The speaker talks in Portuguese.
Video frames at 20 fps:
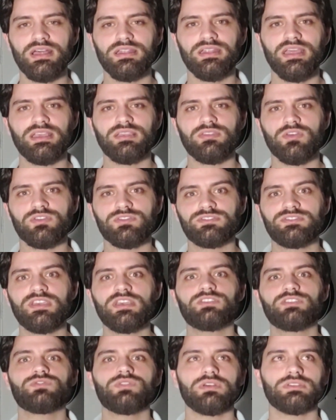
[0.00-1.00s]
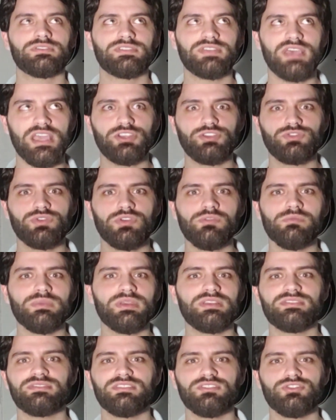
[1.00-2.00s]
né, que deu Sexu Sexual
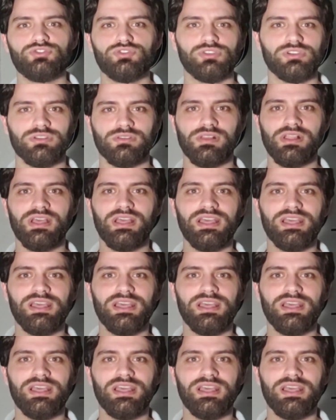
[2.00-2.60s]
Medicine Journal,